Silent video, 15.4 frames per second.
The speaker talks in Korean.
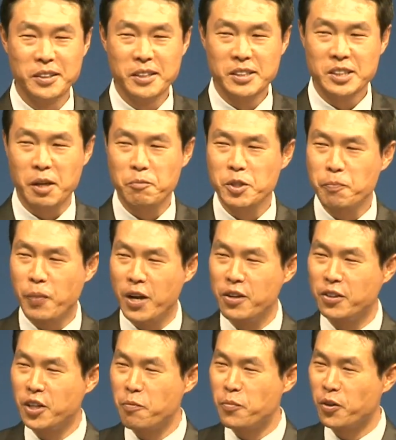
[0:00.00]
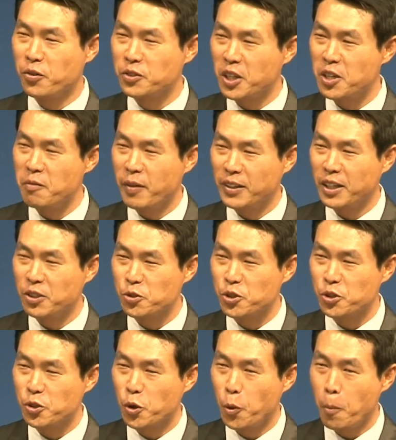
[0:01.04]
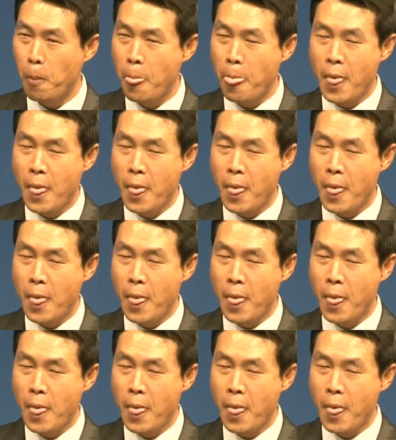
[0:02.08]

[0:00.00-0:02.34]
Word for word: 삼십팔 년 된 병자를 만나주시고